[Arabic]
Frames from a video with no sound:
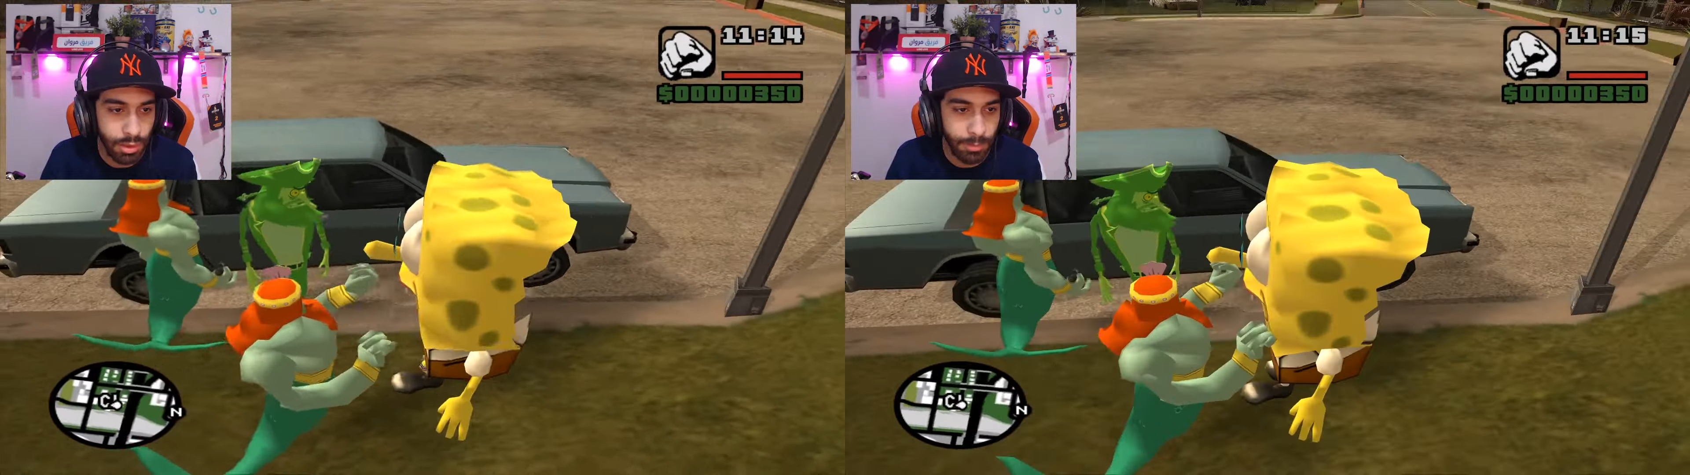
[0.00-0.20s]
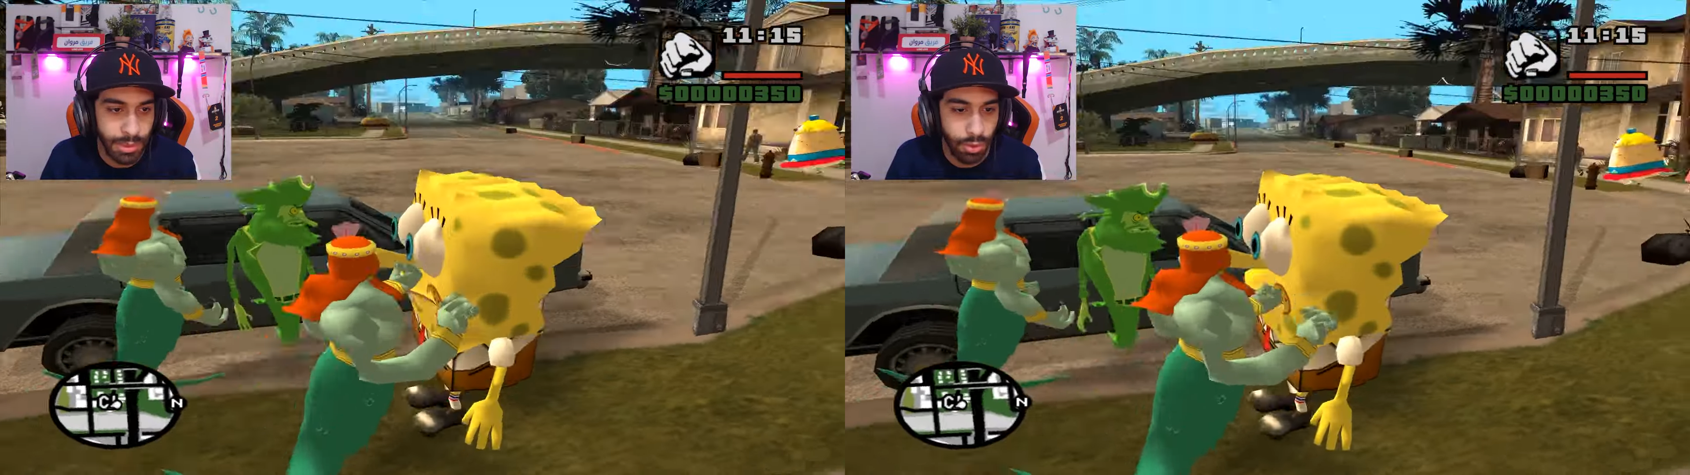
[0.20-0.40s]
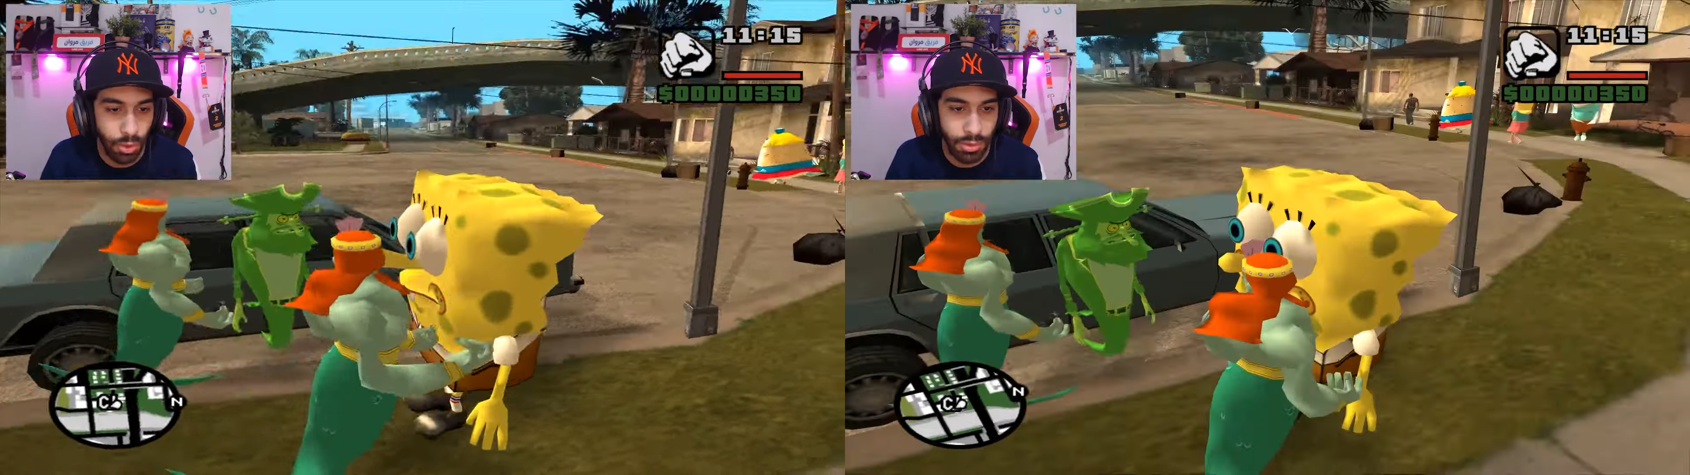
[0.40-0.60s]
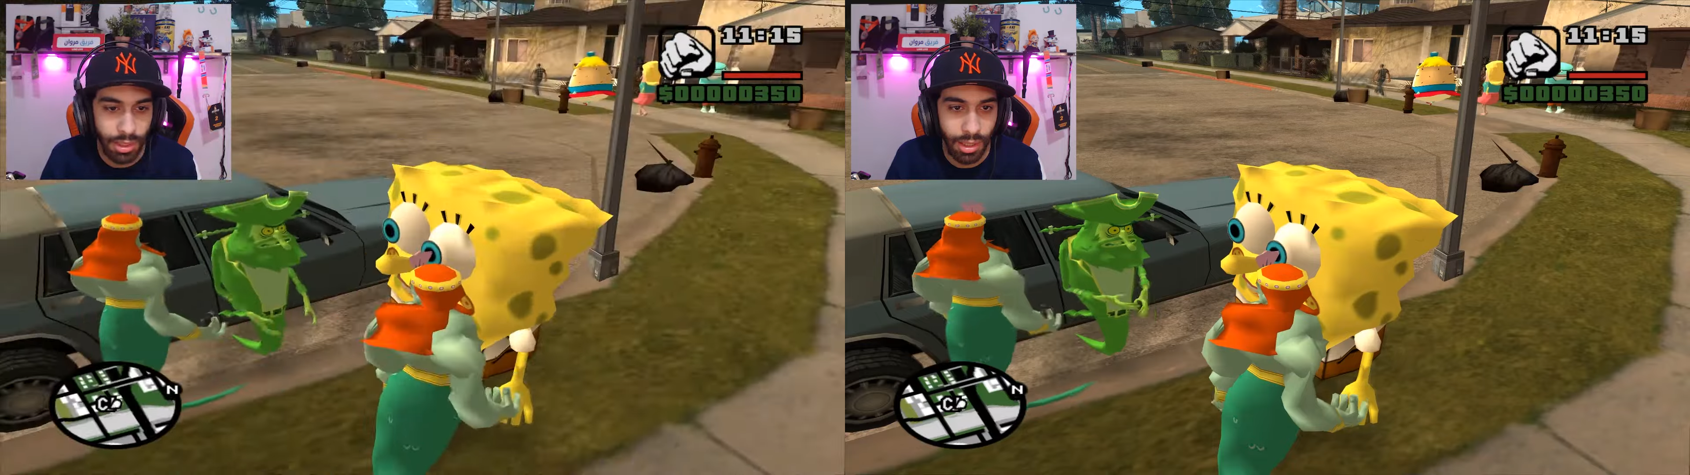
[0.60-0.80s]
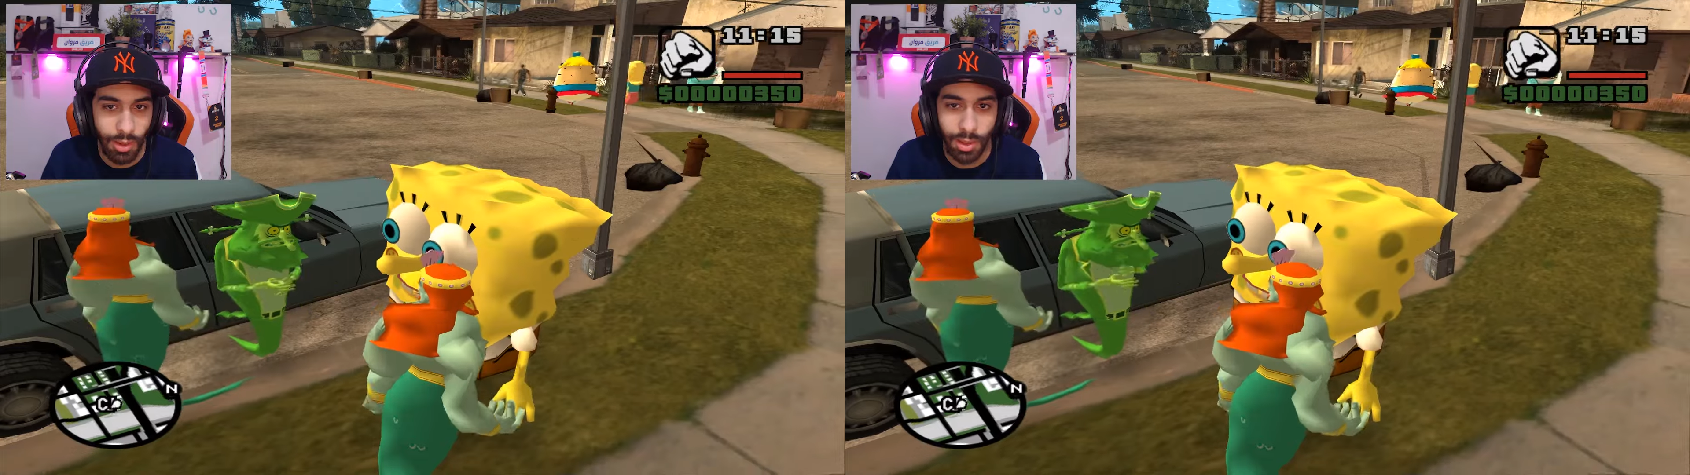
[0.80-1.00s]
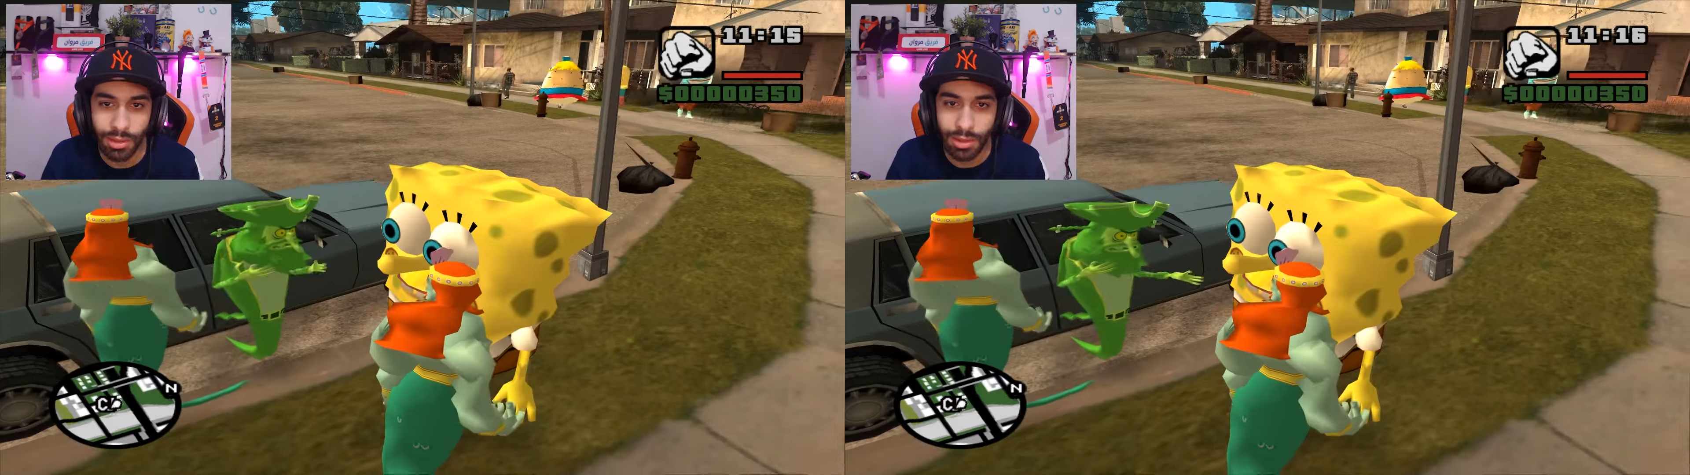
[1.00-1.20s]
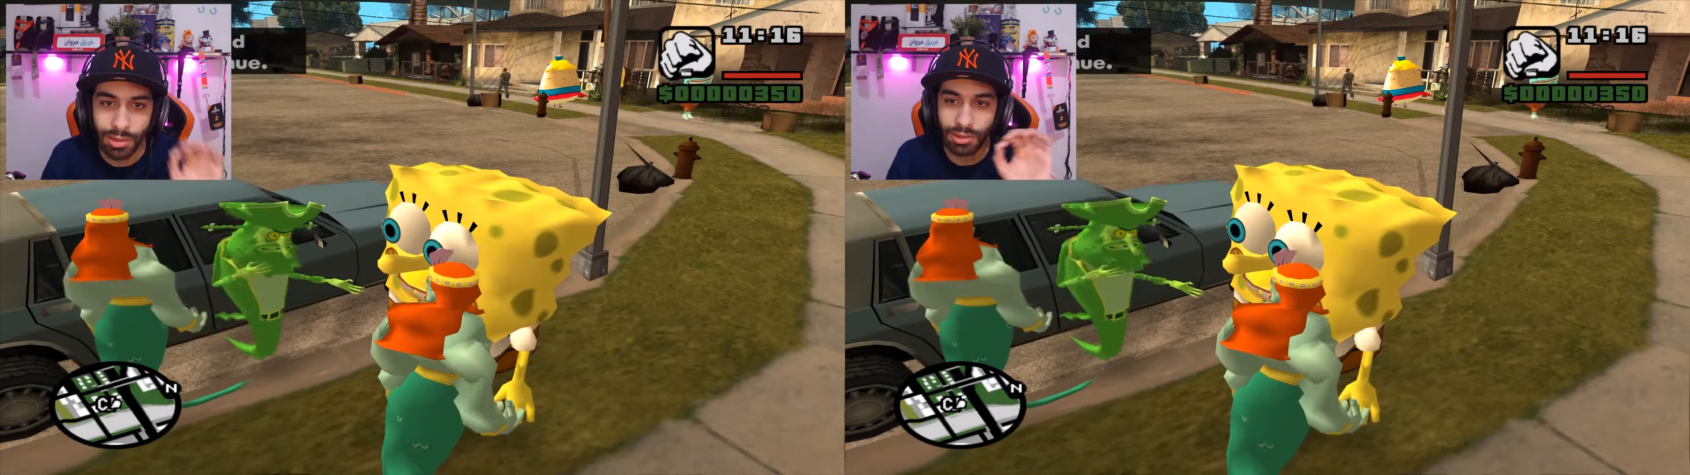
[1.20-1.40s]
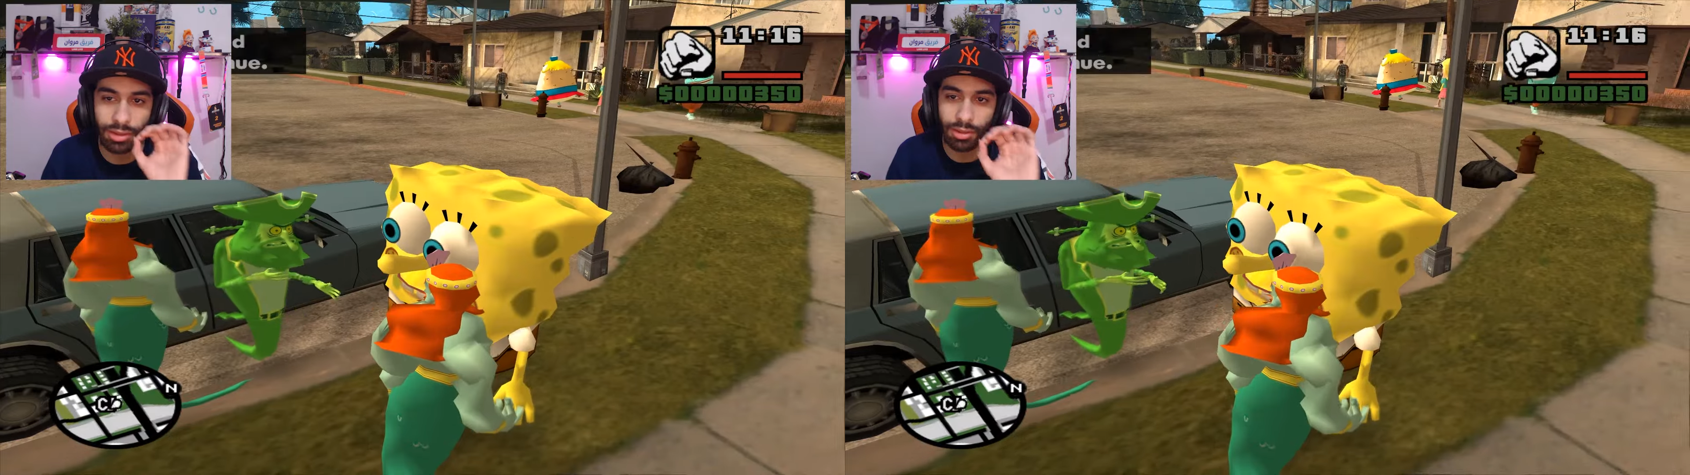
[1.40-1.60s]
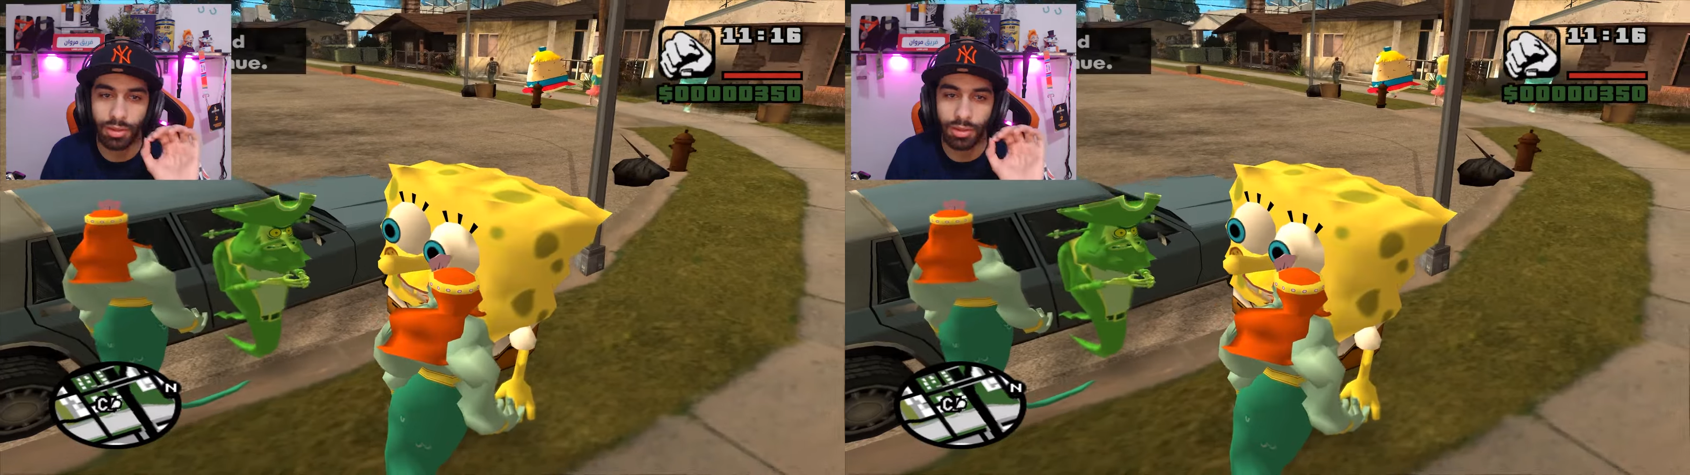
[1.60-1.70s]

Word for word: بس خضر انا بحاول اخترت